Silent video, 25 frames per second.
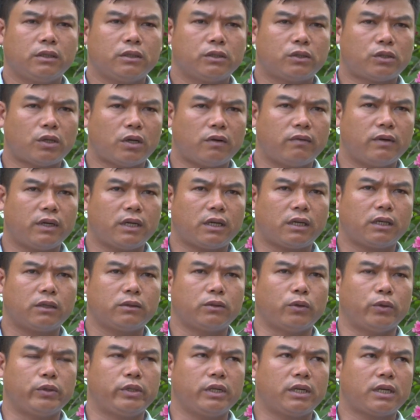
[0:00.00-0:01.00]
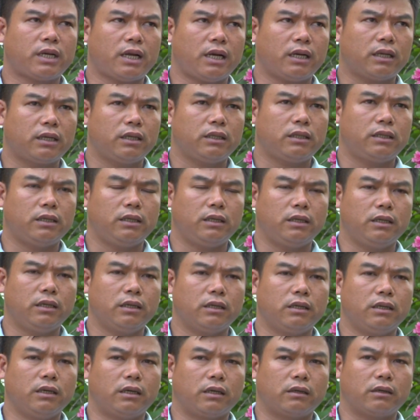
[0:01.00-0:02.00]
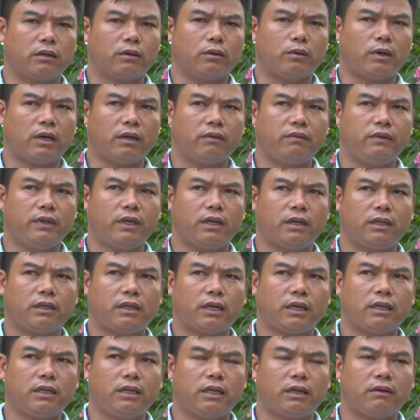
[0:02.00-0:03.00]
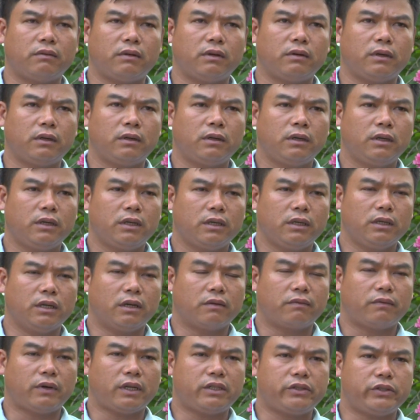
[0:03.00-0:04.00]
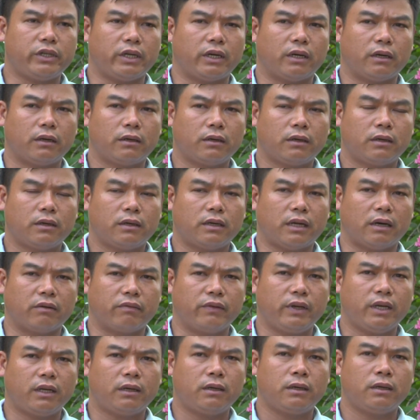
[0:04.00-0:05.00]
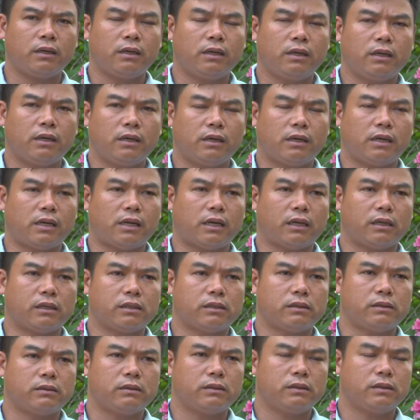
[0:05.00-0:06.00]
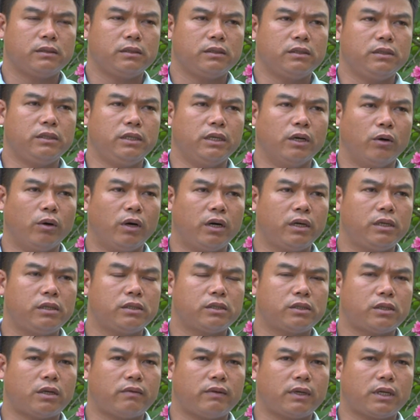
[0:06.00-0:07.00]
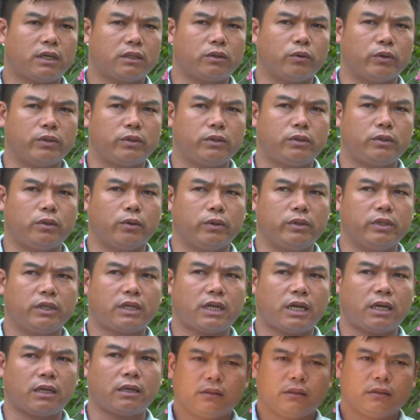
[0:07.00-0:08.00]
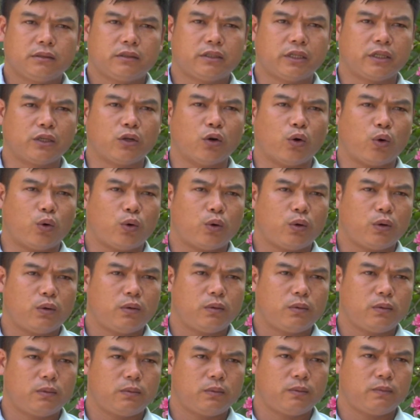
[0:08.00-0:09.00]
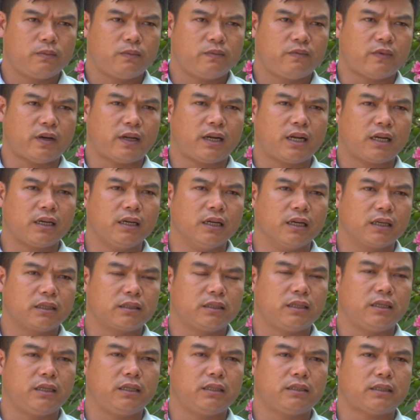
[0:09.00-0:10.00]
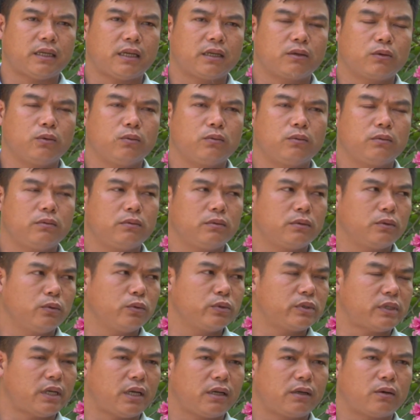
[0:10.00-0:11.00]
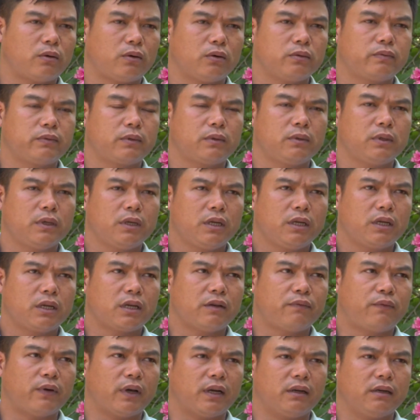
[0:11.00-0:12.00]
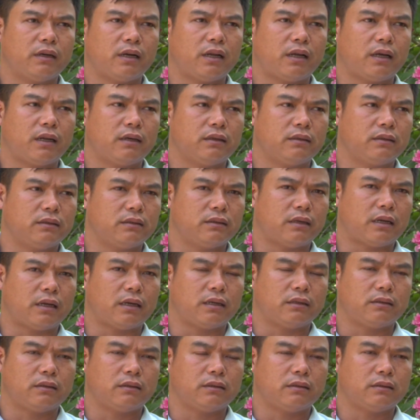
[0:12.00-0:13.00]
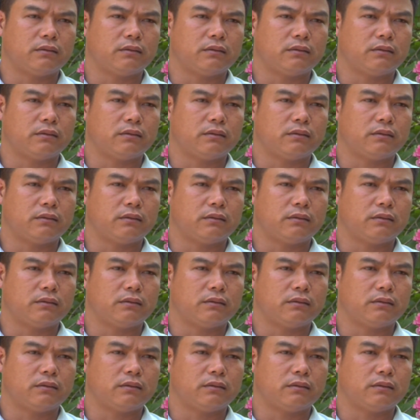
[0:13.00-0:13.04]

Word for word: So với các tổ chức khác ấy, thì lực lượng đoàn viên thanh niên được phát triển đảng viên là nhiều hơn so với các tổ, tổ chức khác. Trình độ và năng lực thì sẽ cũng cũng sẽ có cái phần là là